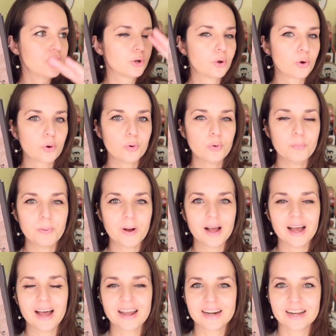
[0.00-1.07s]
grupa
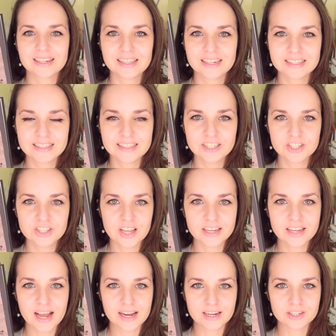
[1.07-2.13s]
charakterystyczna
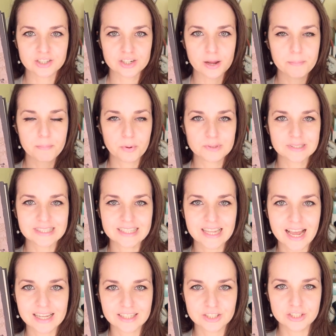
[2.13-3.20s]
jakże
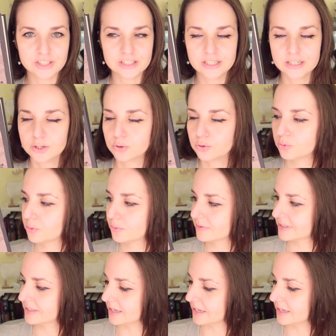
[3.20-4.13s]
postaci, którą